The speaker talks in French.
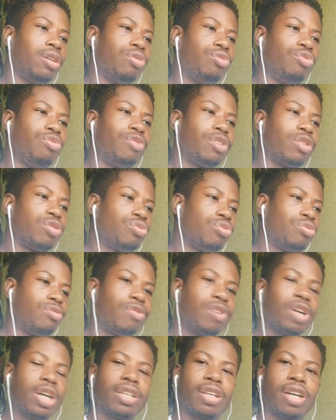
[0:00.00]
tu vas
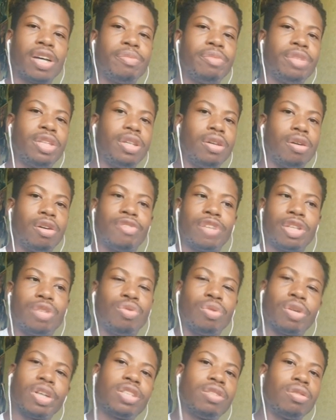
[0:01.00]
souvent être habillé. En fait,
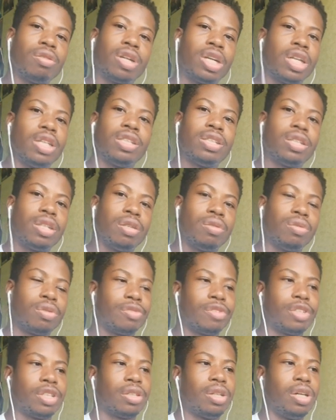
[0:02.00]
tu restes dans le cliché, quoi, en
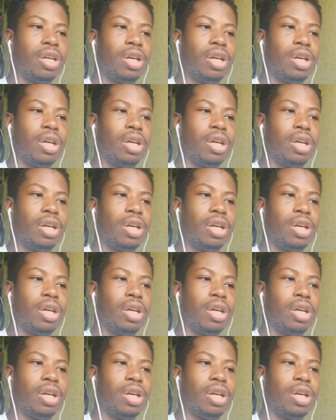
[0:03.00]
fait.